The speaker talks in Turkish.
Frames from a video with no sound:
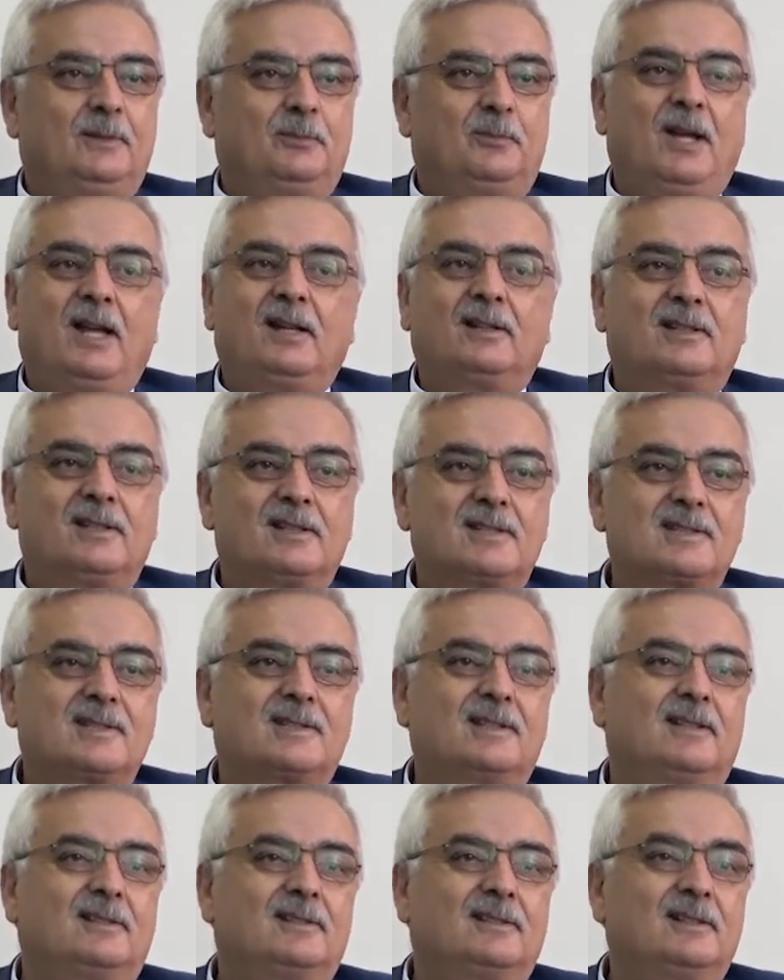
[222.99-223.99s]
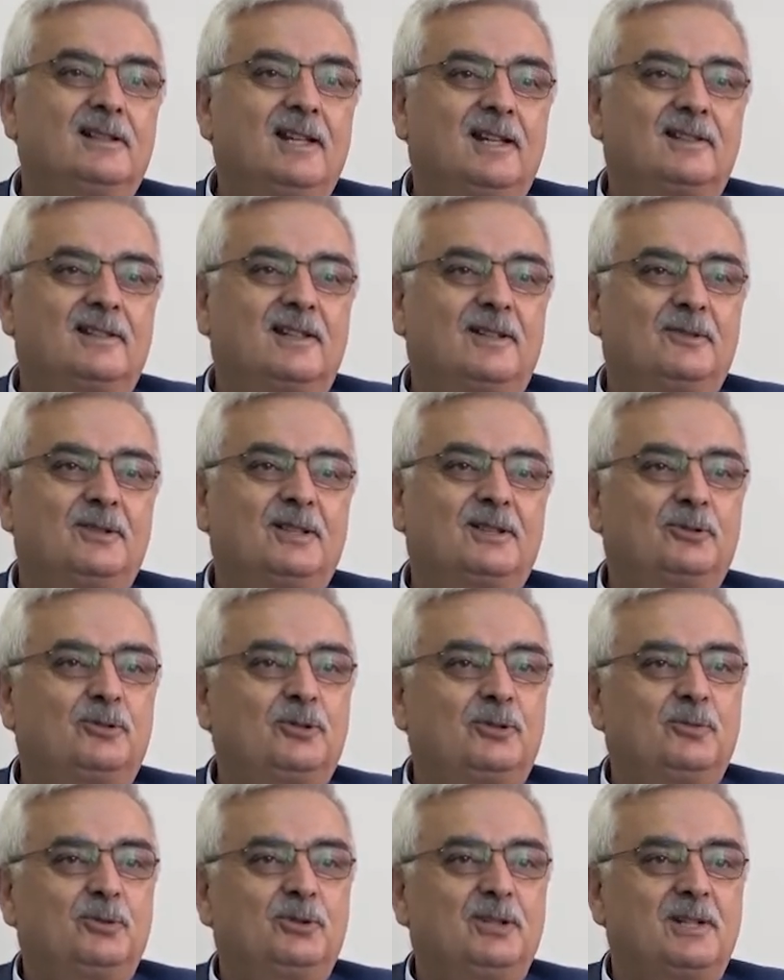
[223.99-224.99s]
belki stadın etrafındaki
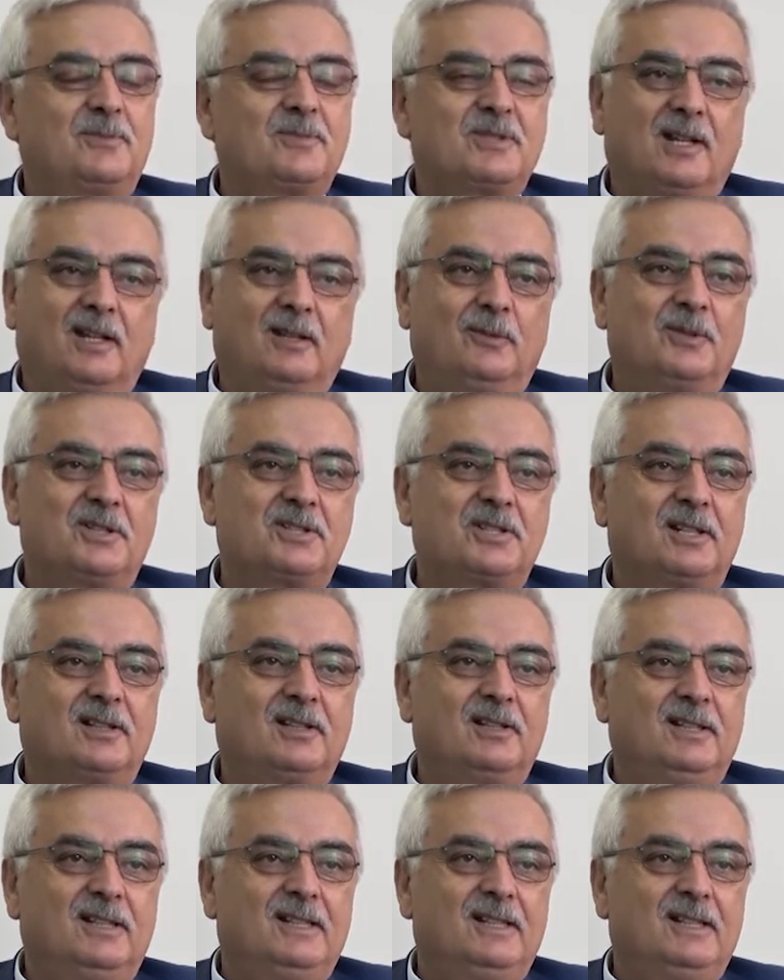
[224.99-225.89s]
türbünlerimizi almayacak.